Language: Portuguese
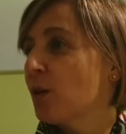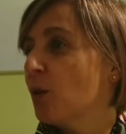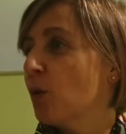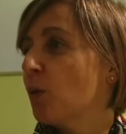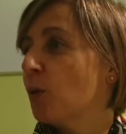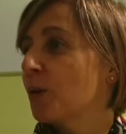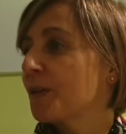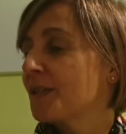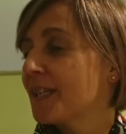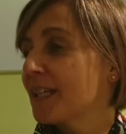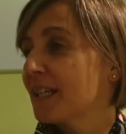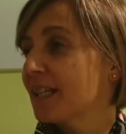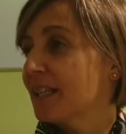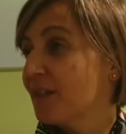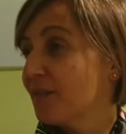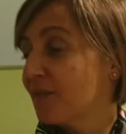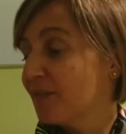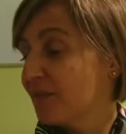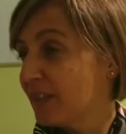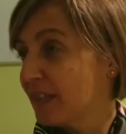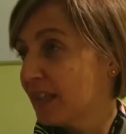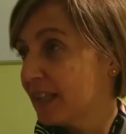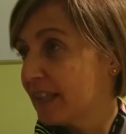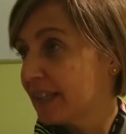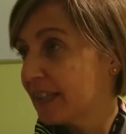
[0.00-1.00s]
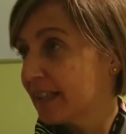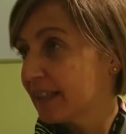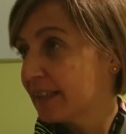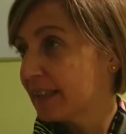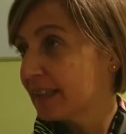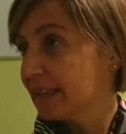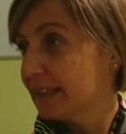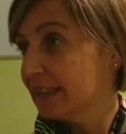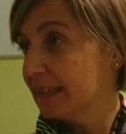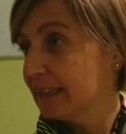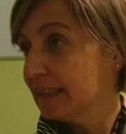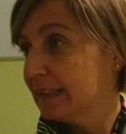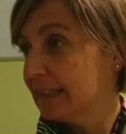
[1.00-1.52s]
O que significa
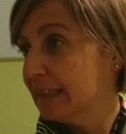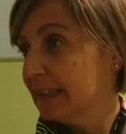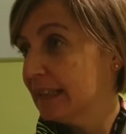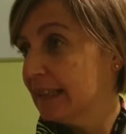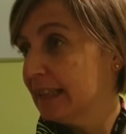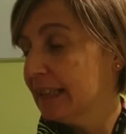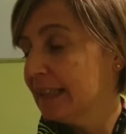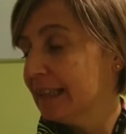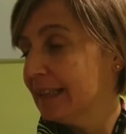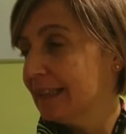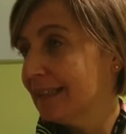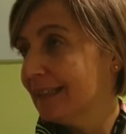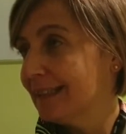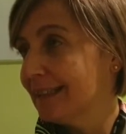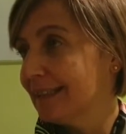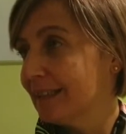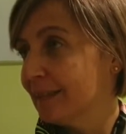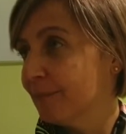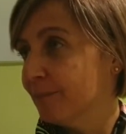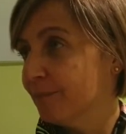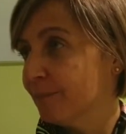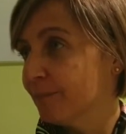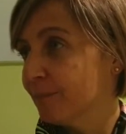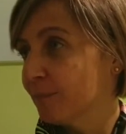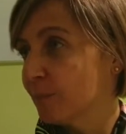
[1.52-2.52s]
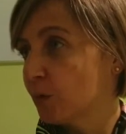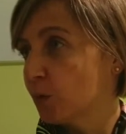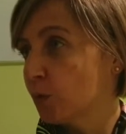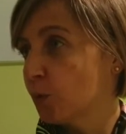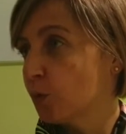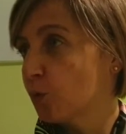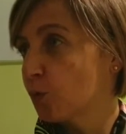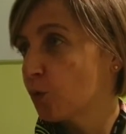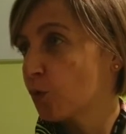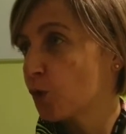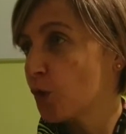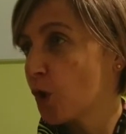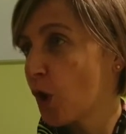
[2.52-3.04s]
que eh,
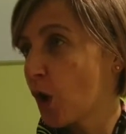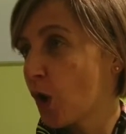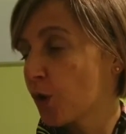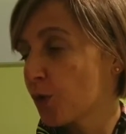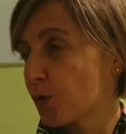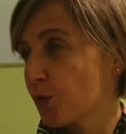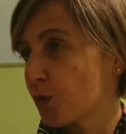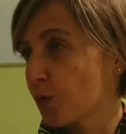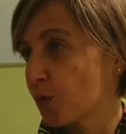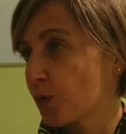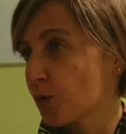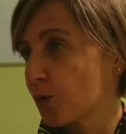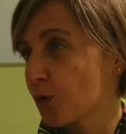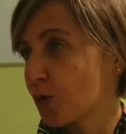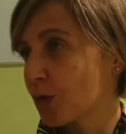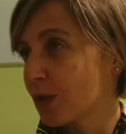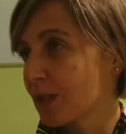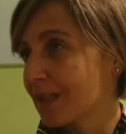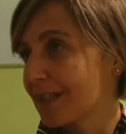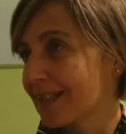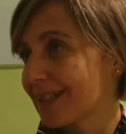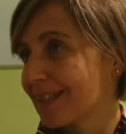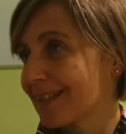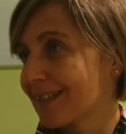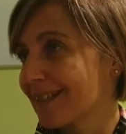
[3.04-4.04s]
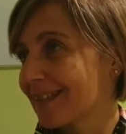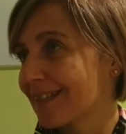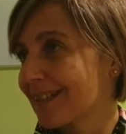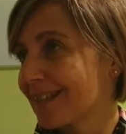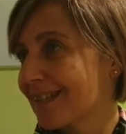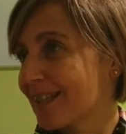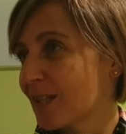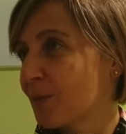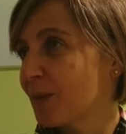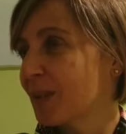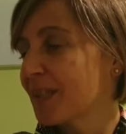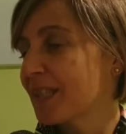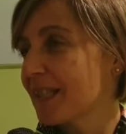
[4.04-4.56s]
dos nossos eh,
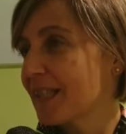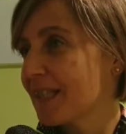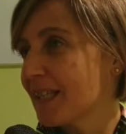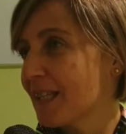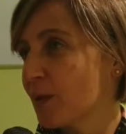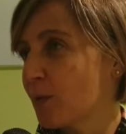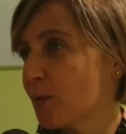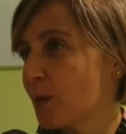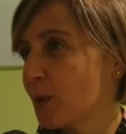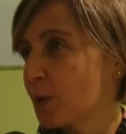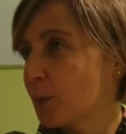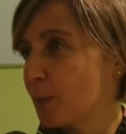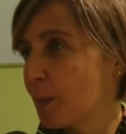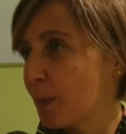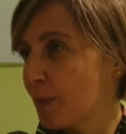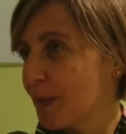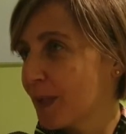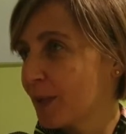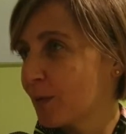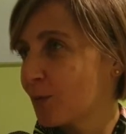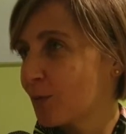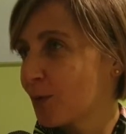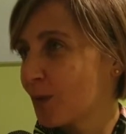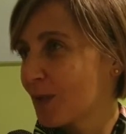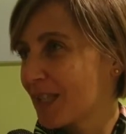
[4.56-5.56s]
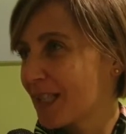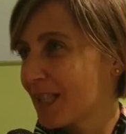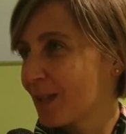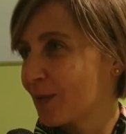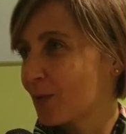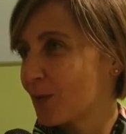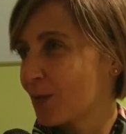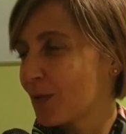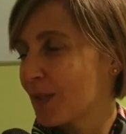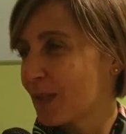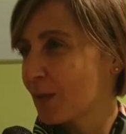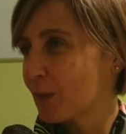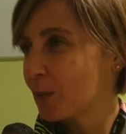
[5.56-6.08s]
55 agrupamentos de
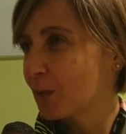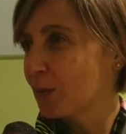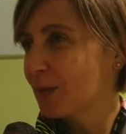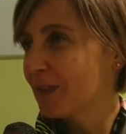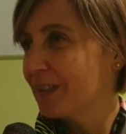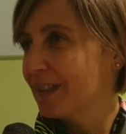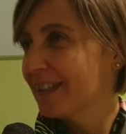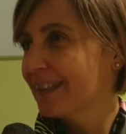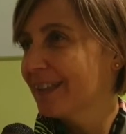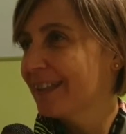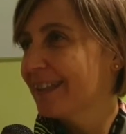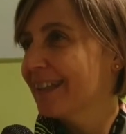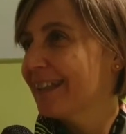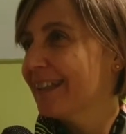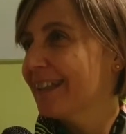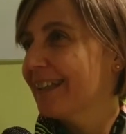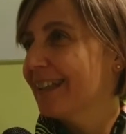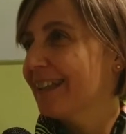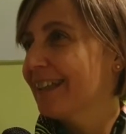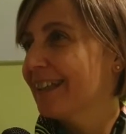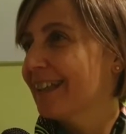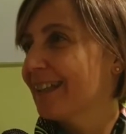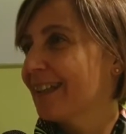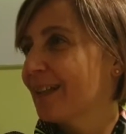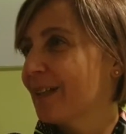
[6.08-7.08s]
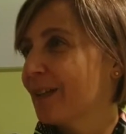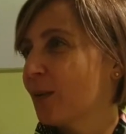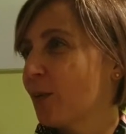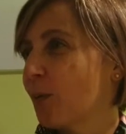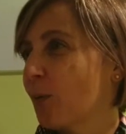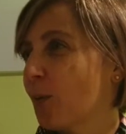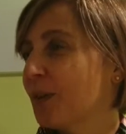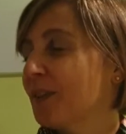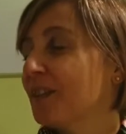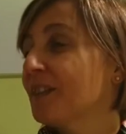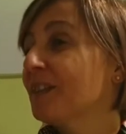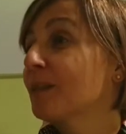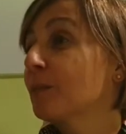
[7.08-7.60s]
centros de saúde, eh,
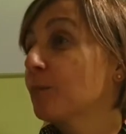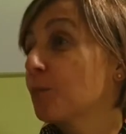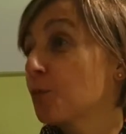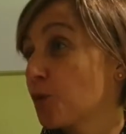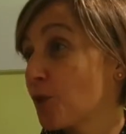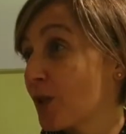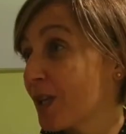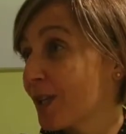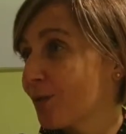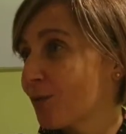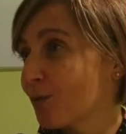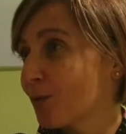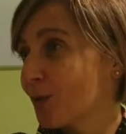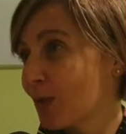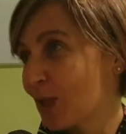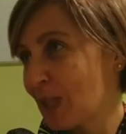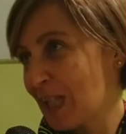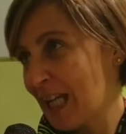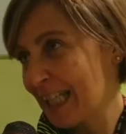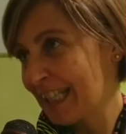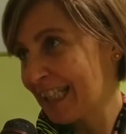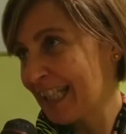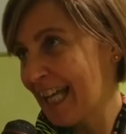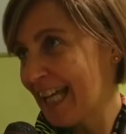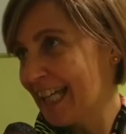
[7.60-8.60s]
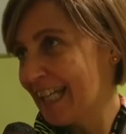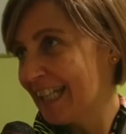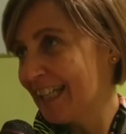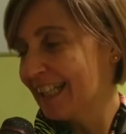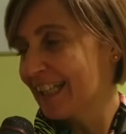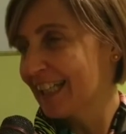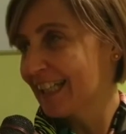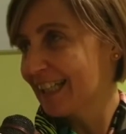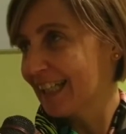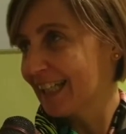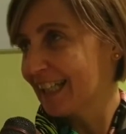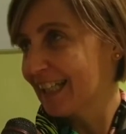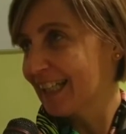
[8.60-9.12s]
80% já têm
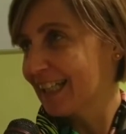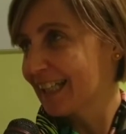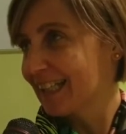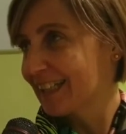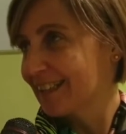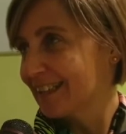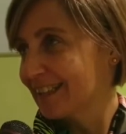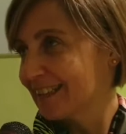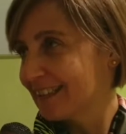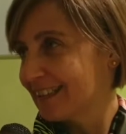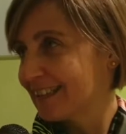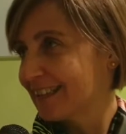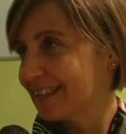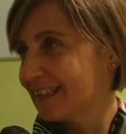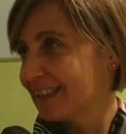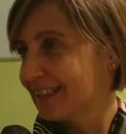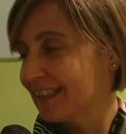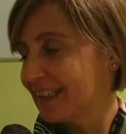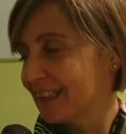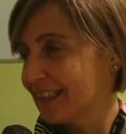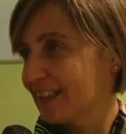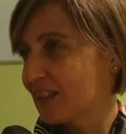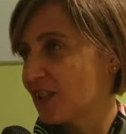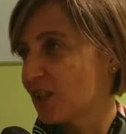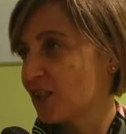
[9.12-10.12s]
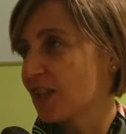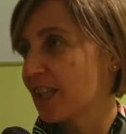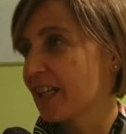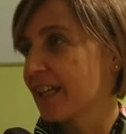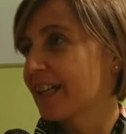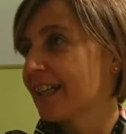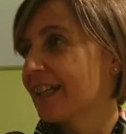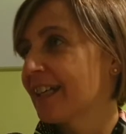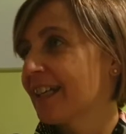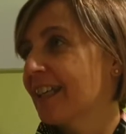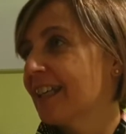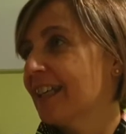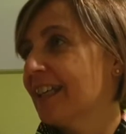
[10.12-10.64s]
cadeira de dentista
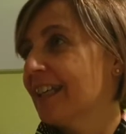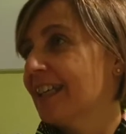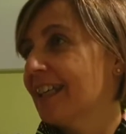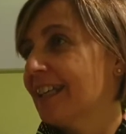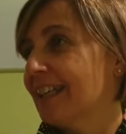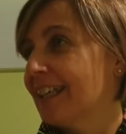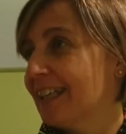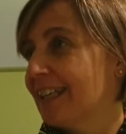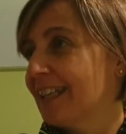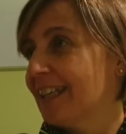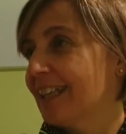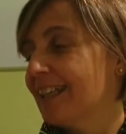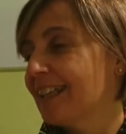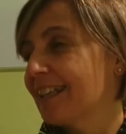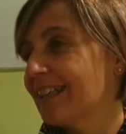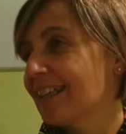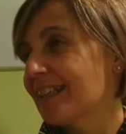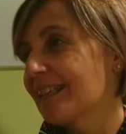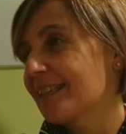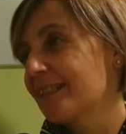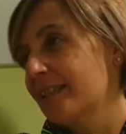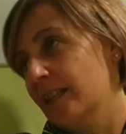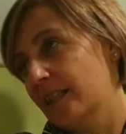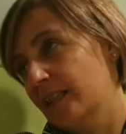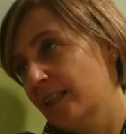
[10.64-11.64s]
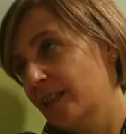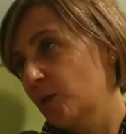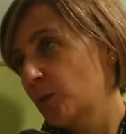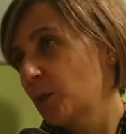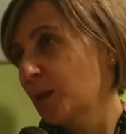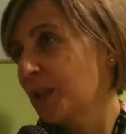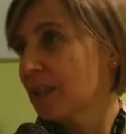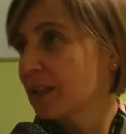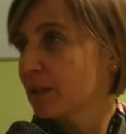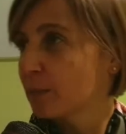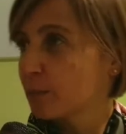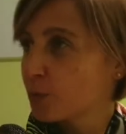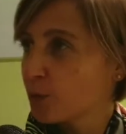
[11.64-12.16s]
e eh, cerca de
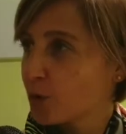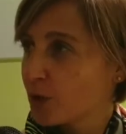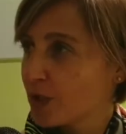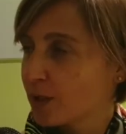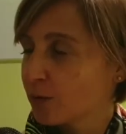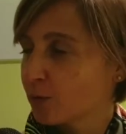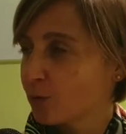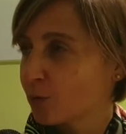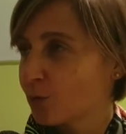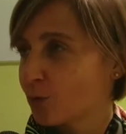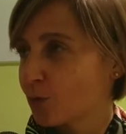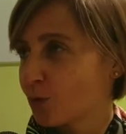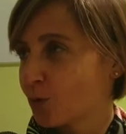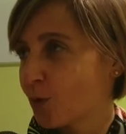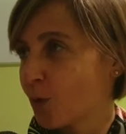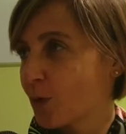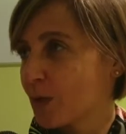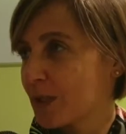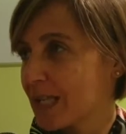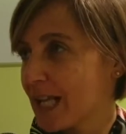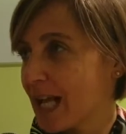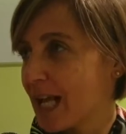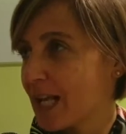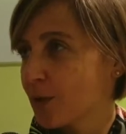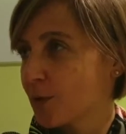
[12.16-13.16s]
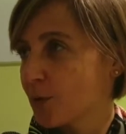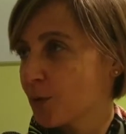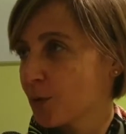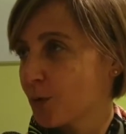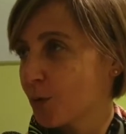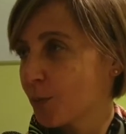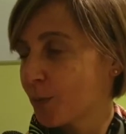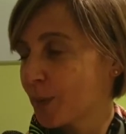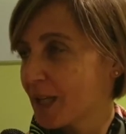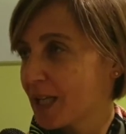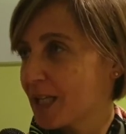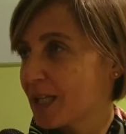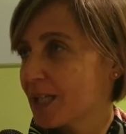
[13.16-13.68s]
40% dos conselhos
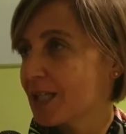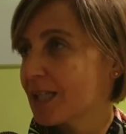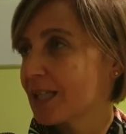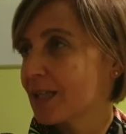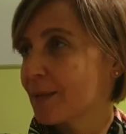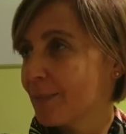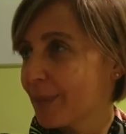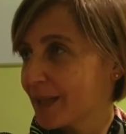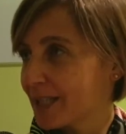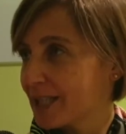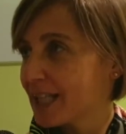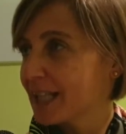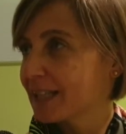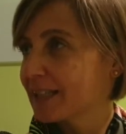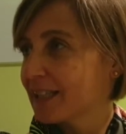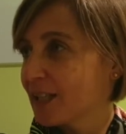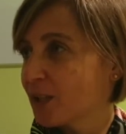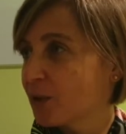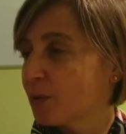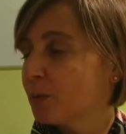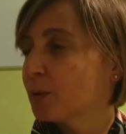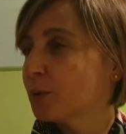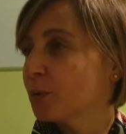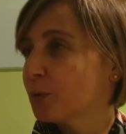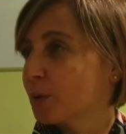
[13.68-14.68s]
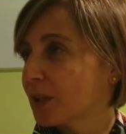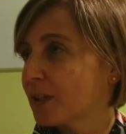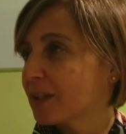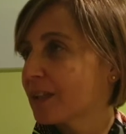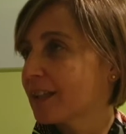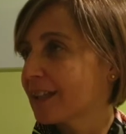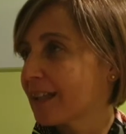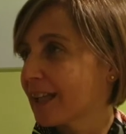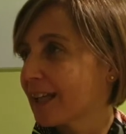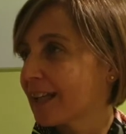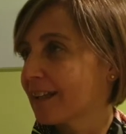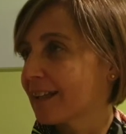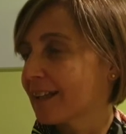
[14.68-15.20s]
do país também já têm cobertura de
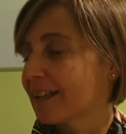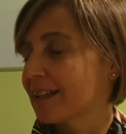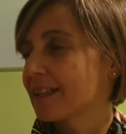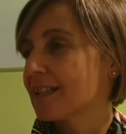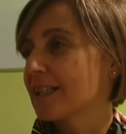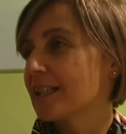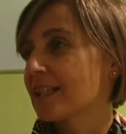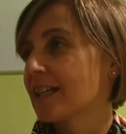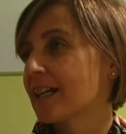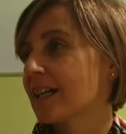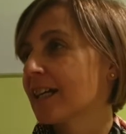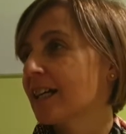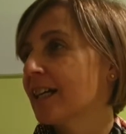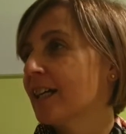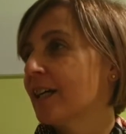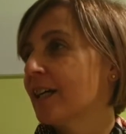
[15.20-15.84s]
cadeira de dentista.